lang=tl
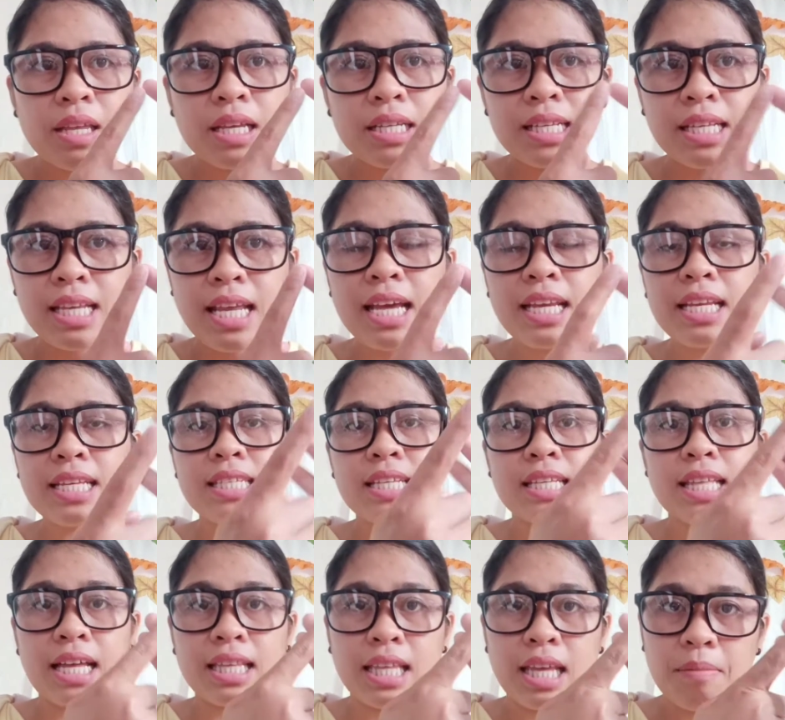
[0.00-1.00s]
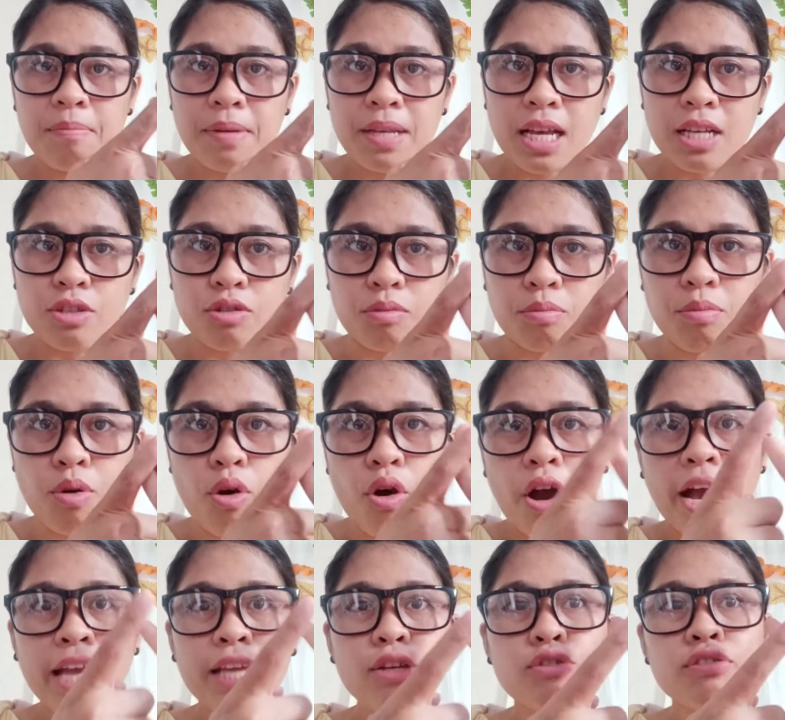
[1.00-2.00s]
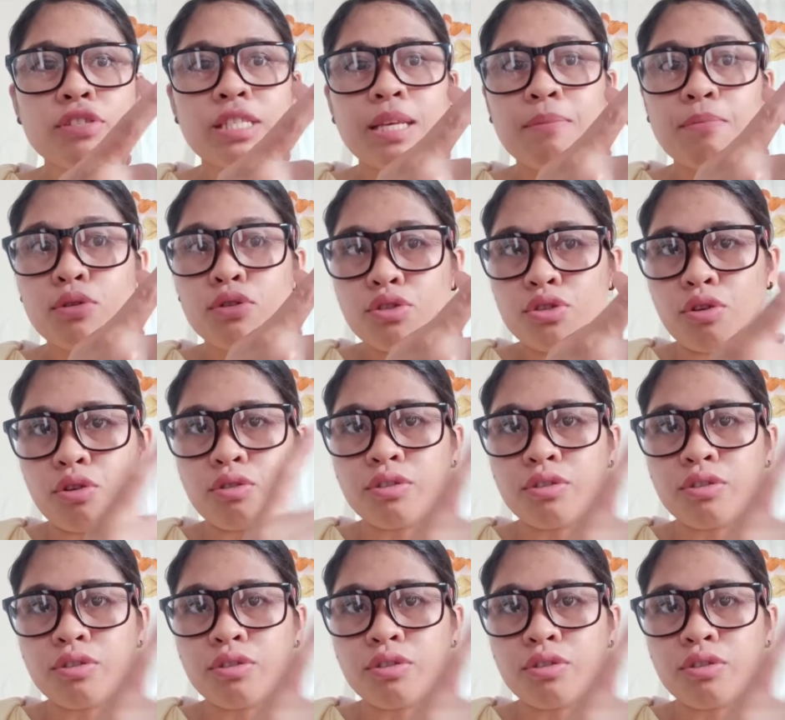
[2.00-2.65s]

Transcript: Si nanay, si tatay, ipinasok mo. Ngayon, si bunso,